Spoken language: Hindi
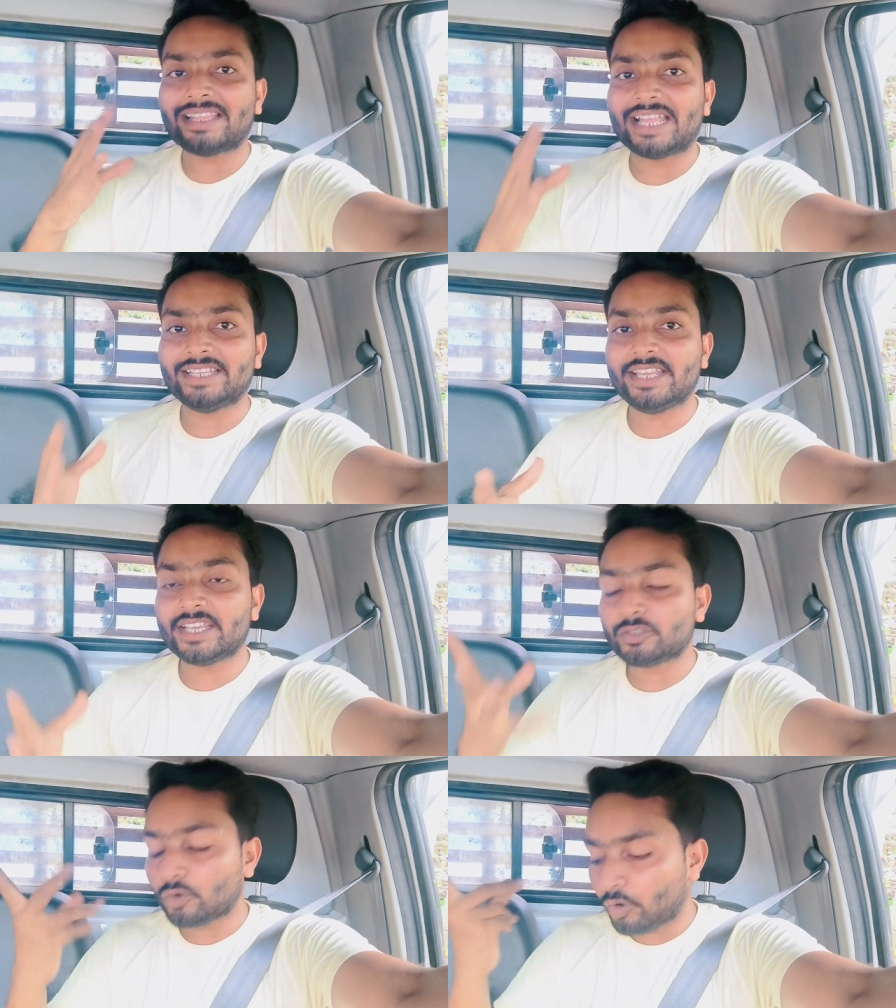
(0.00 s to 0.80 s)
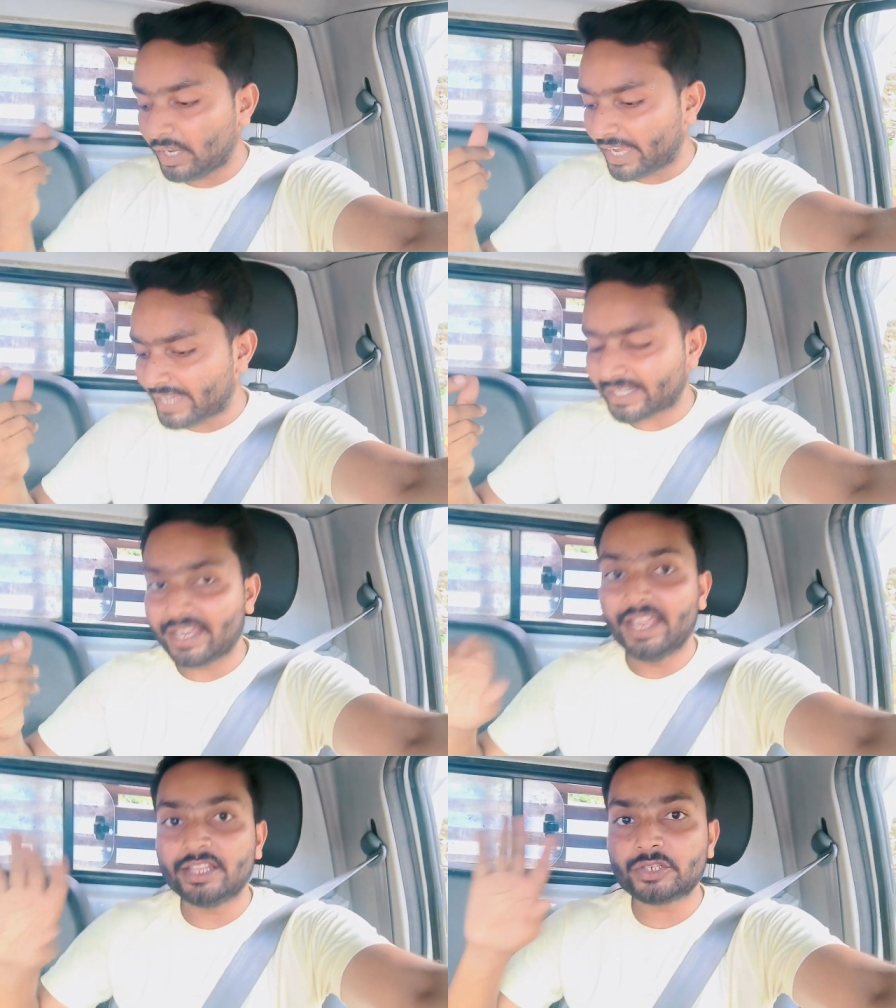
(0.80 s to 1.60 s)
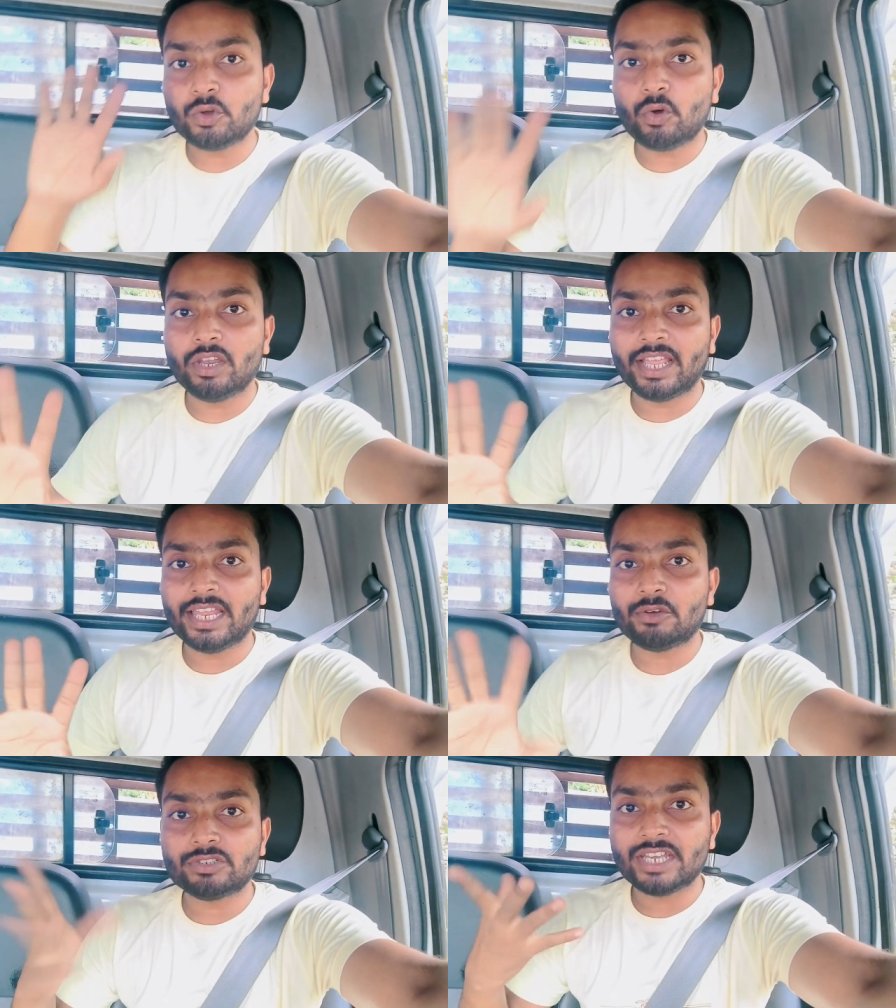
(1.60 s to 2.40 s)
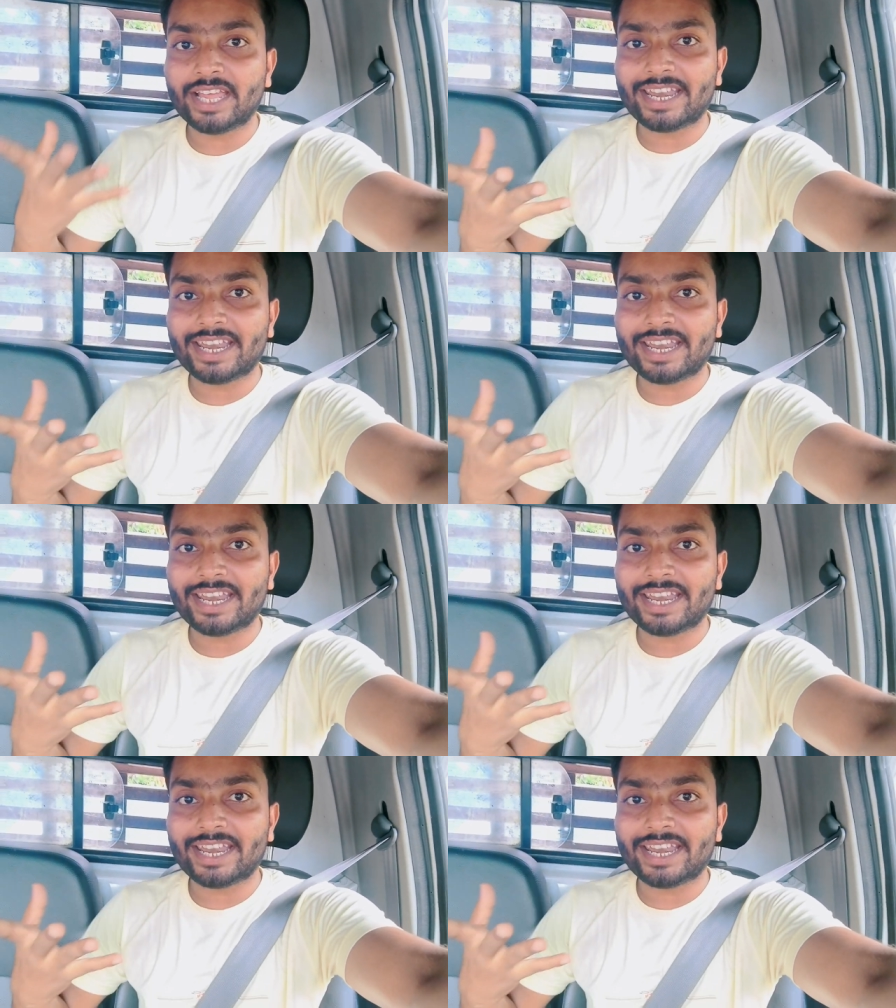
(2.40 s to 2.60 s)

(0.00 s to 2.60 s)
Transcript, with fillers: बात आती है कि इसको खोले कैसे इसको खोलने के लिए कुछ नहीं